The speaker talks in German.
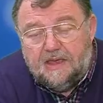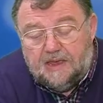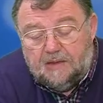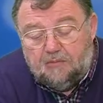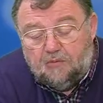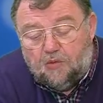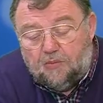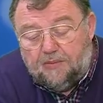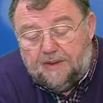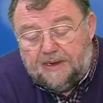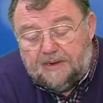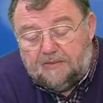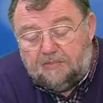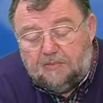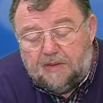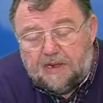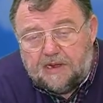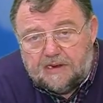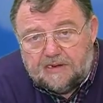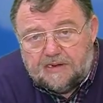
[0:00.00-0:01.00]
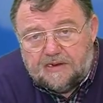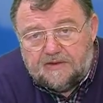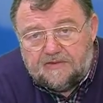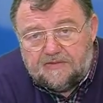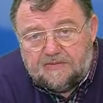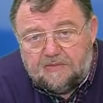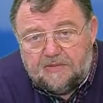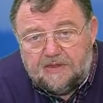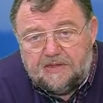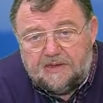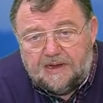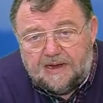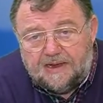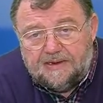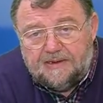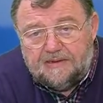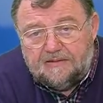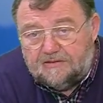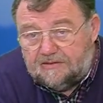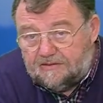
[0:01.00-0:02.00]
Im Moment meckert es mich
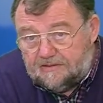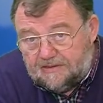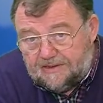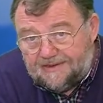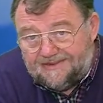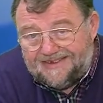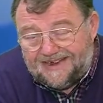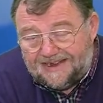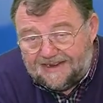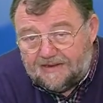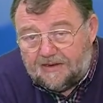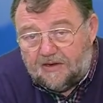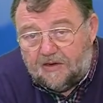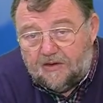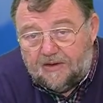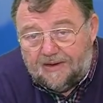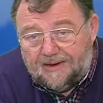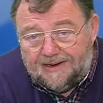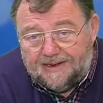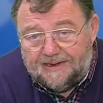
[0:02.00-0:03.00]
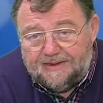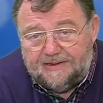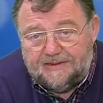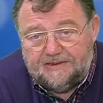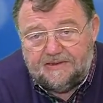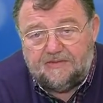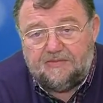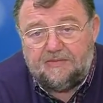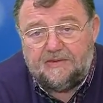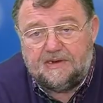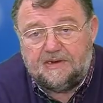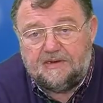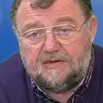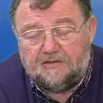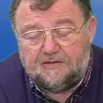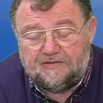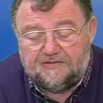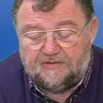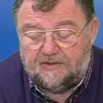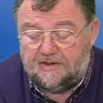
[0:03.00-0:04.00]
an und es hat auch recht. Ich werde Ihnen
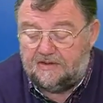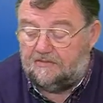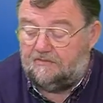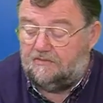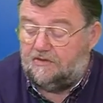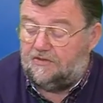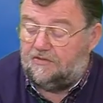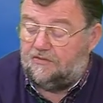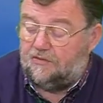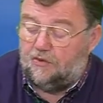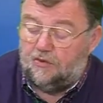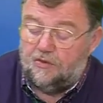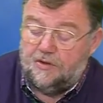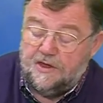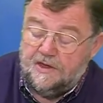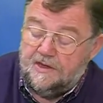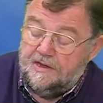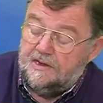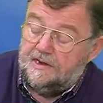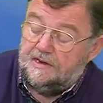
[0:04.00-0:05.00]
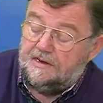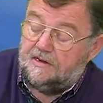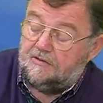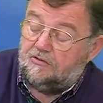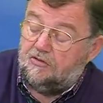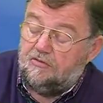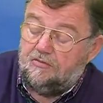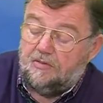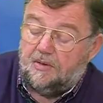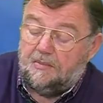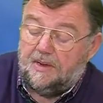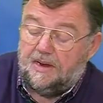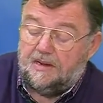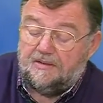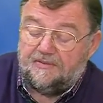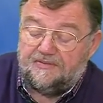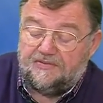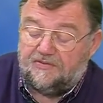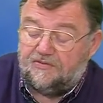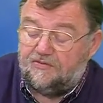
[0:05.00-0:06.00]
auch zeigen, wieso. Da gucken wir mal
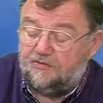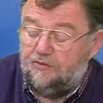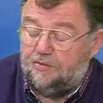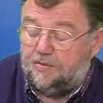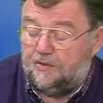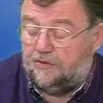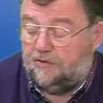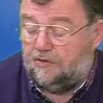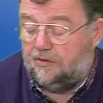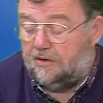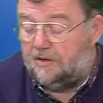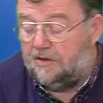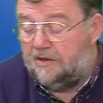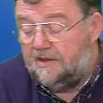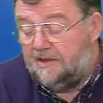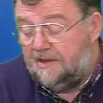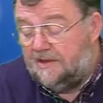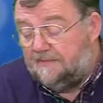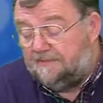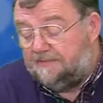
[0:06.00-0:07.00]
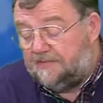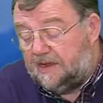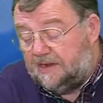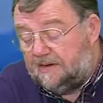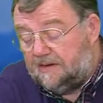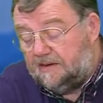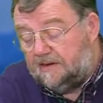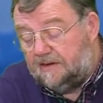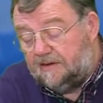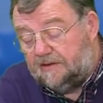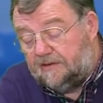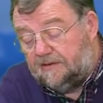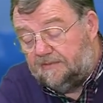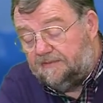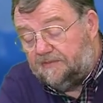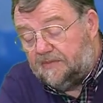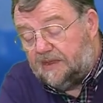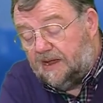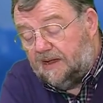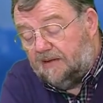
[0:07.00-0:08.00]
aufs Zubehör, denn äh,
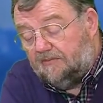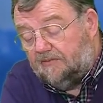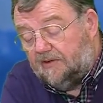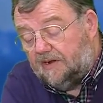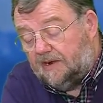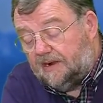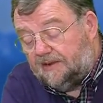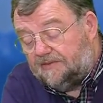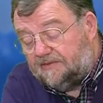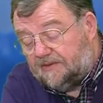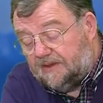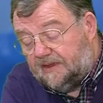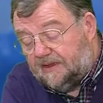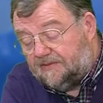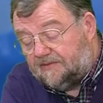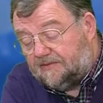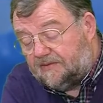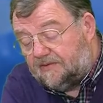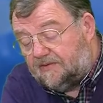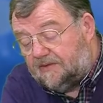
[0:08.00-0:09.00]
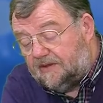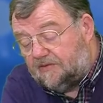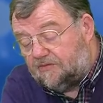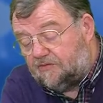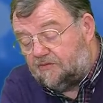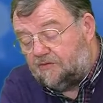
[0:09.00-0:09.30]
da haben wir als erstes hier